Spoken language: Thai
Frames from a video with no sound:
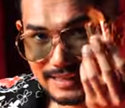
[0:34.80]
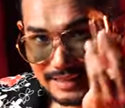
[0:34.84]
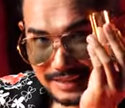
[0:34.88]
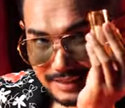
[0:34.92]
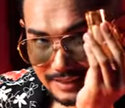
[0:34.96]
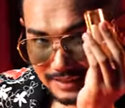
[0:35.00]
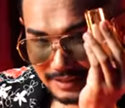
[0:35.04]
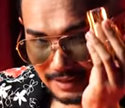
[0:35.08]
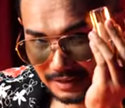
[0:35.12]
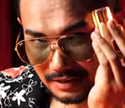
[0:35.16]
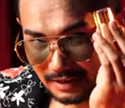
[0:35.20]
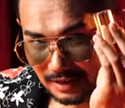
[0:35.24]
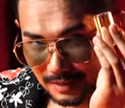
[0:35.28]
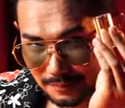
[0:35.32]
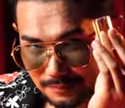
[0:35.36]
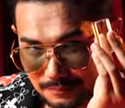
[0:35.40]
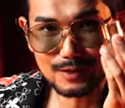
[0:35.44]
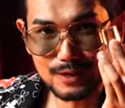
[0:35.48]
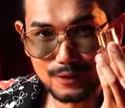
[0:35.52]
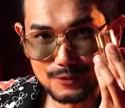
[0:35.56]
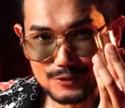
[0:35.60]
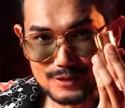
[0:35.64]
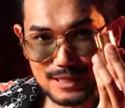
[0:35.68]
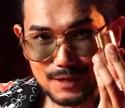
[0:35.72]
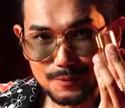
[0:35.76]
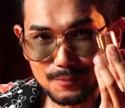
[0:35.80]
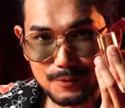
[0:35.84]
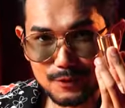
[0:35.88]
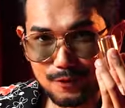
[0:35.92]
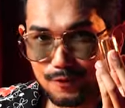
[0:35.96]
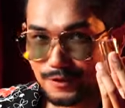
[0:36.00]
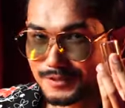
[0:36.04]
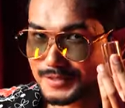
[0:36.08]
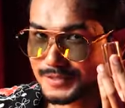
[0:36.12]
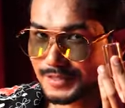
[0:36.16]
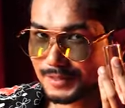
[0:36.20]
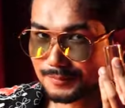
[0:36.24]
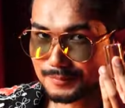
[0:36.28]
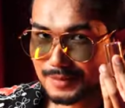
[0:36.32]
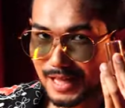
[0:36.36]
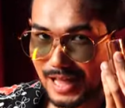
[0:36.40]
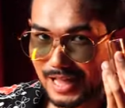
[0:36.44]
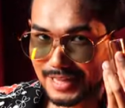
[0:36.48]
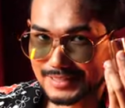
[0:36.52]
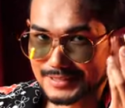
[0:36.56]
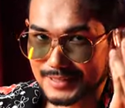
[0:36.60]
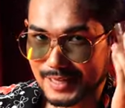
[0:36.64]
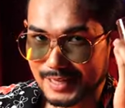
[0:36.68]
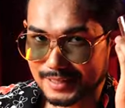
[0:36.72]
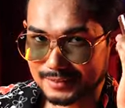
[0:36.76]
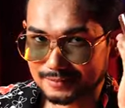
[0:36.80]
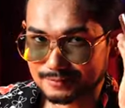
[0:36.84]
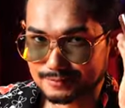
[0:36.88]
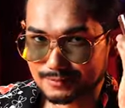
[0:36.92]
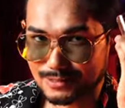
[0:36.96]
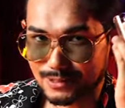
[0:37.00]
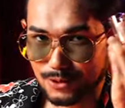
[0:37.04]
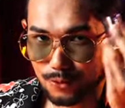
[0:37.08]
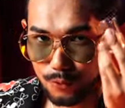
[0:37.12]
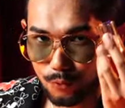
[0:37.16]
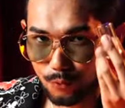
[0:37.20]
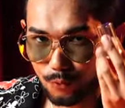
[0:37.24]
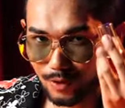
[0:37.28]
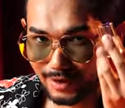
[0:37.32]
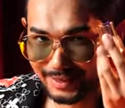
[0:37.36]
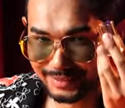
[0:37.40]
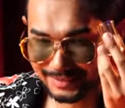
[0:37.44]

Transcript: ด์อันนี้นะครับเราใช้อุปกรณ์เสริมได้เช่น ขว